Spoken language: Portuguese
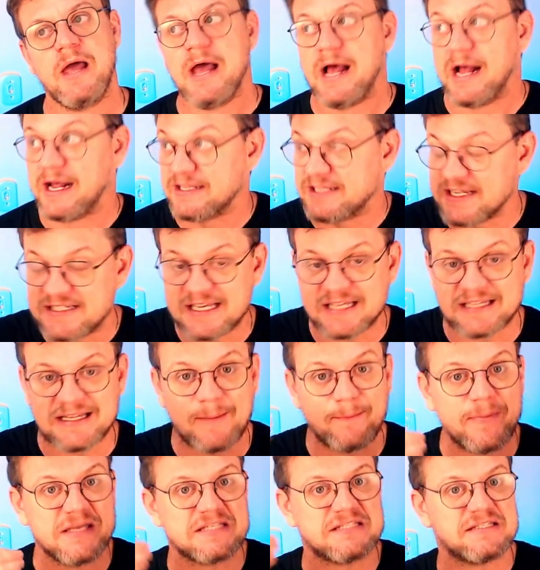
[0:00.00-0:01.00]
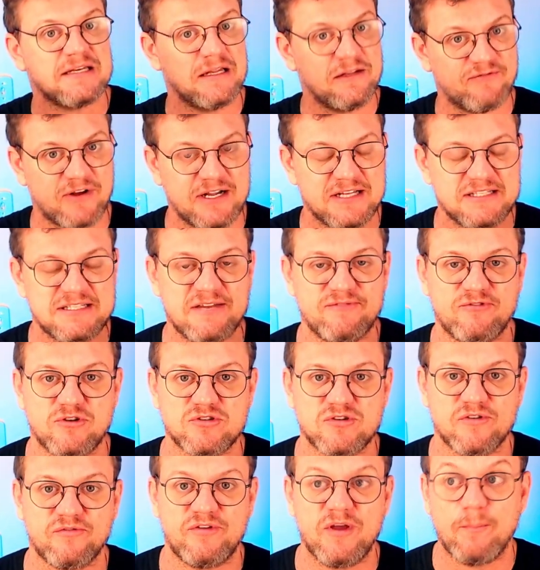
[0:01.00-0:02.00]
Às vezes você está pensando em fazer
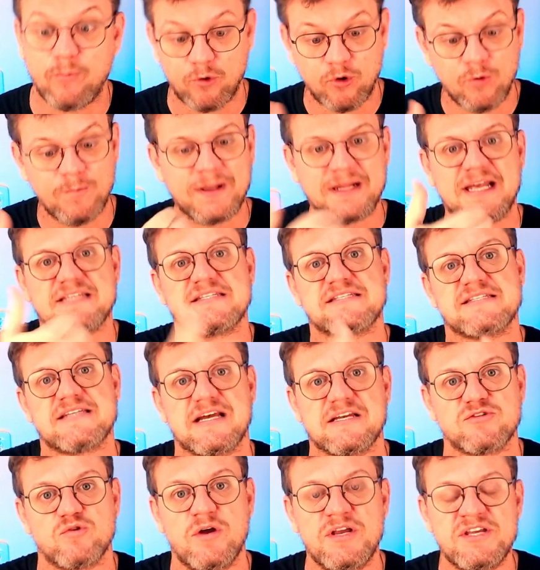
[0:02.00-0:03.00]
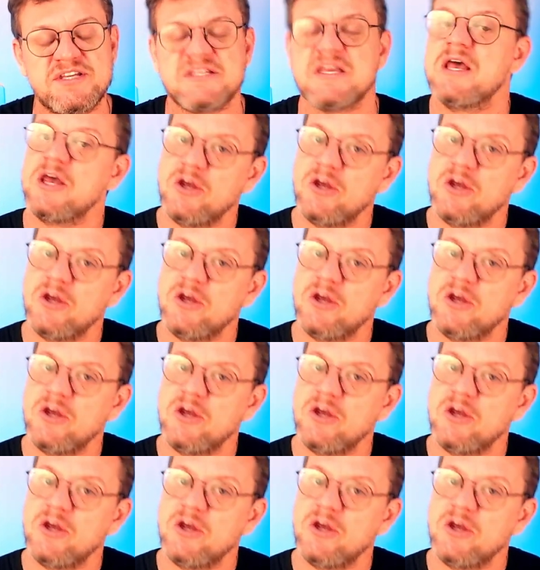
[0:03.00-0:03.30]
filosofia por uma dessas razões,